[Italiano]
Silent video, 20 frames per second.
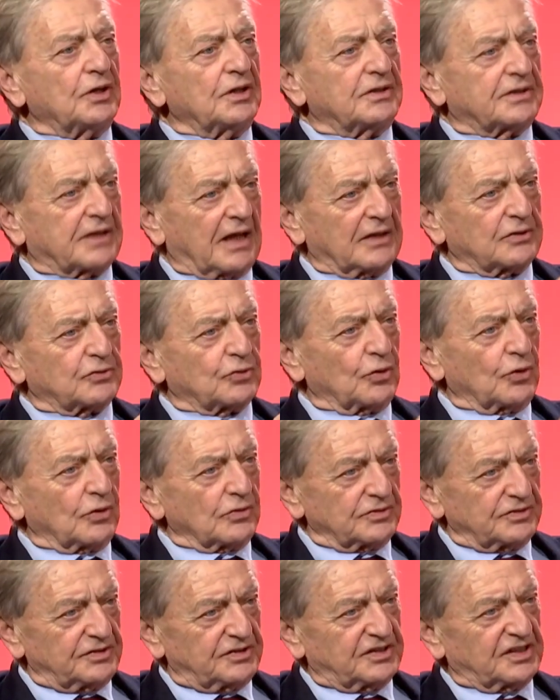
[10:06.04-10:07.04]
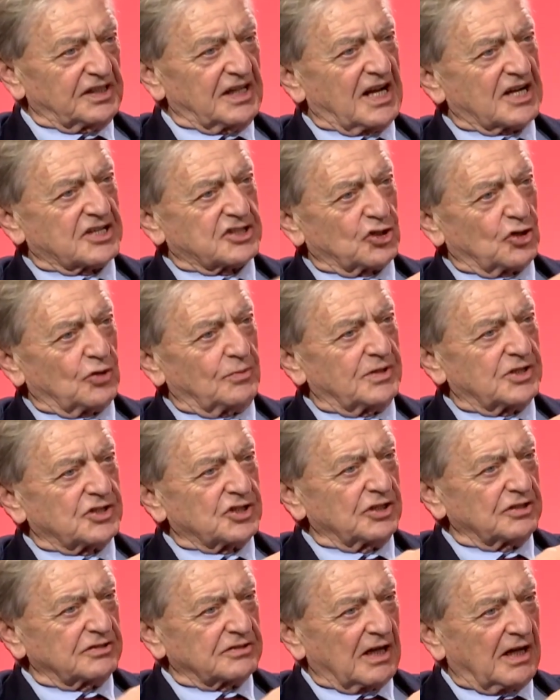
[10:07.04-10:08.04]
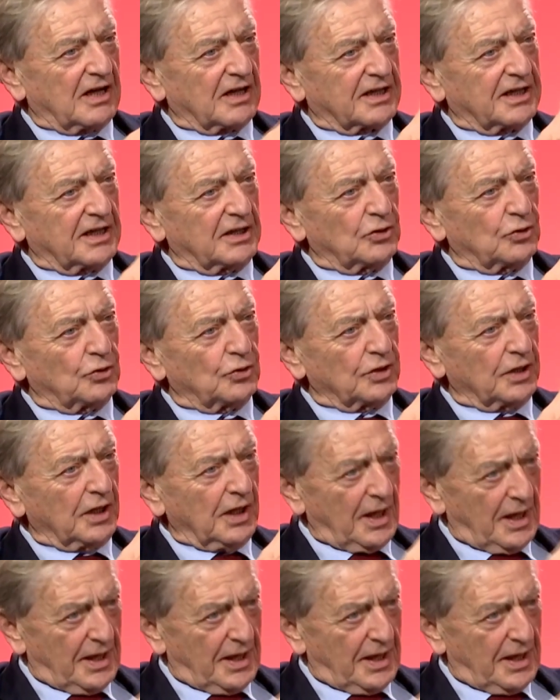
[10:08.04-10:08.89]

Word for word: intanto si nasce come città anche noi.